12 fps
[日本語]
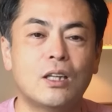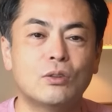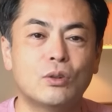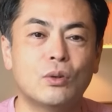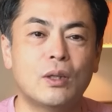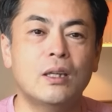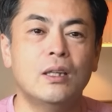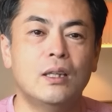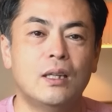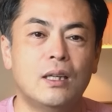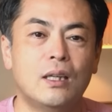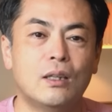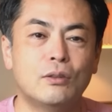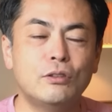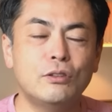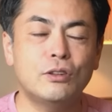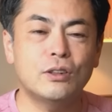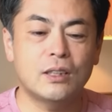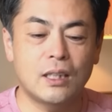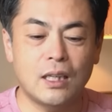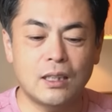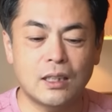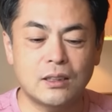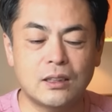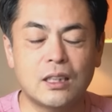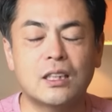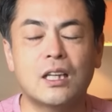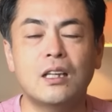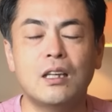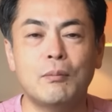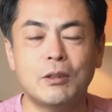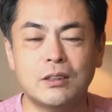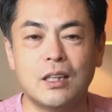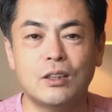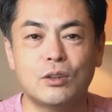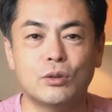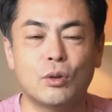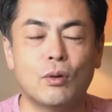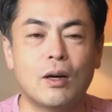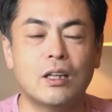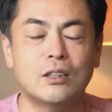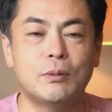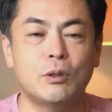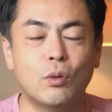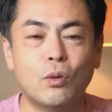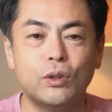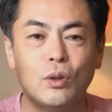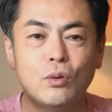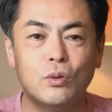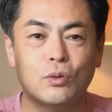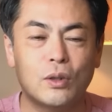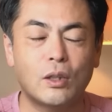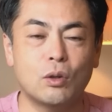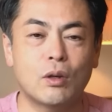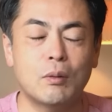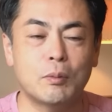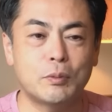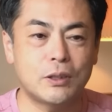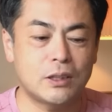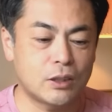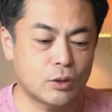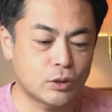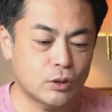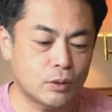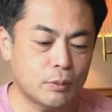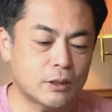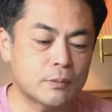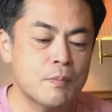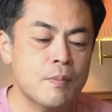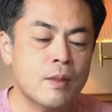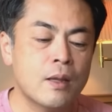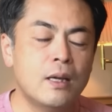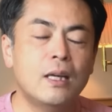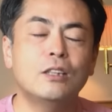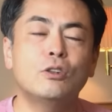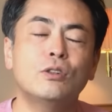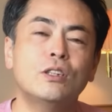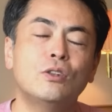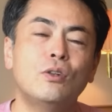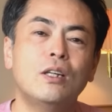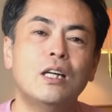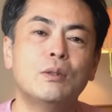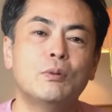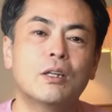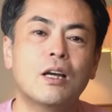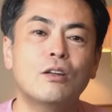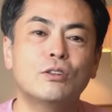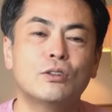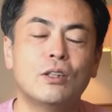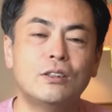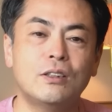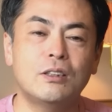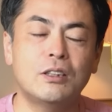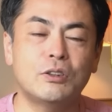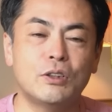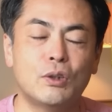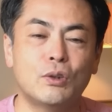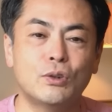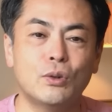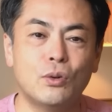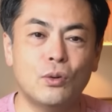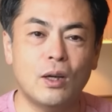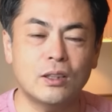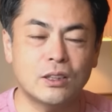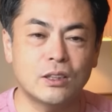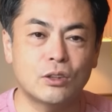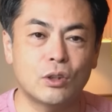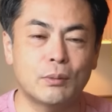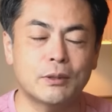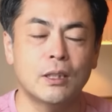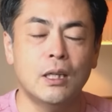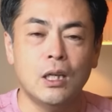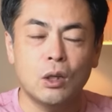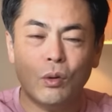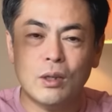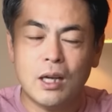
だくとね、風水でやりがちな危険な間違いという動画をはじめ、残り4本のね、動画もプレゼントしております。そしてそれ以外にもね、各種 SNS いろいろ情報発信しております。こ